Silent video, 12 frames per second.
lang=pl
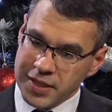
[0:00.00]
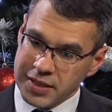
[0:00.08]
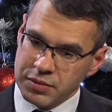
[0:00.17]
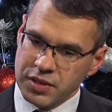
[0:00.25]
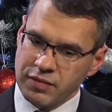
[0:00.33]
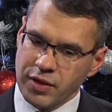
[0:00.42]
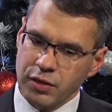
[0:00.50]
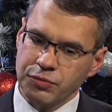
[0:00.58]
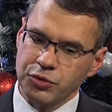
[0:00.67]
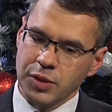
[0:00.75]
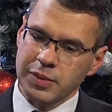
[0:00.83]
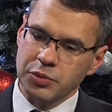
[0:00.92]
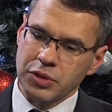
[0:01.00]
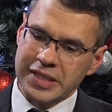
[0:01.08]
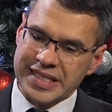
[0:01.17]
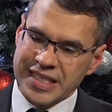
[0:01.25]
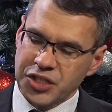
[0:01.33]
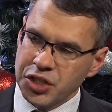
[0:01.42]
jednym z niewielu, w którym na przykład
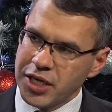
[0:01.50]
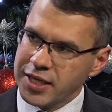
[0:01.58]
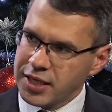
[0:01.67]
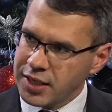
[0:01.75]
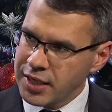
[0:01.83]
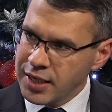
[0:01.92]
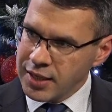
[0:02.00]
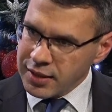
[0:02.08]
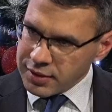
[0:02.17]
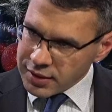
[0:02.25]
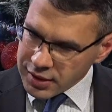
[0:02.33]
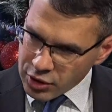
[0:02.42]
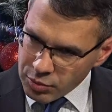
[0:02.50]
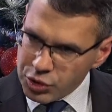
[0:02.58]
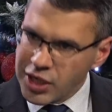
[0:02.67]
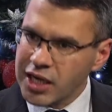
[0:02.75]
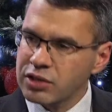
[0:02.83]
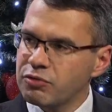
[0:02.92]
zasięgi y,
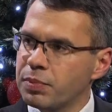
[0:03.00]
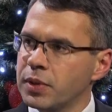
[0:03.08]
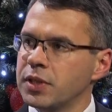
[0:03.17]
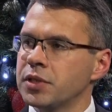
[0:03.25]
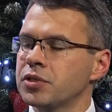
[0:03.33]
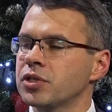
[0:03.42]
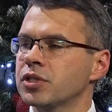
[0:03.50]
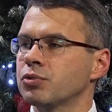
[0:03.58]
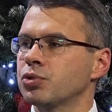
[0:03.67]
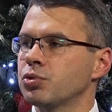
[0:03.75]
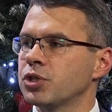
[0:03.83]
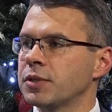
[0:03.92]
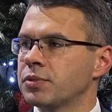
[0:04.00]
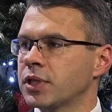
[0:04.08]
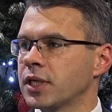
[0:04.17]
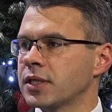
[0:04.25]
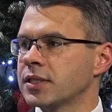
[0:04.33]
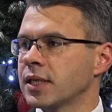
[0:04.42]
komunikatów politycznych są sztucznie
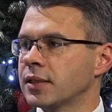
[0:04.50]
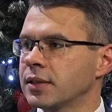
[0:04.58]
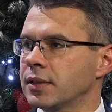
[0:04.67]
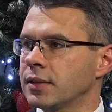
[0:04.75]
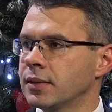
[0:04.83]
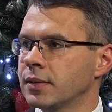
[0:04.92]
przykręcane.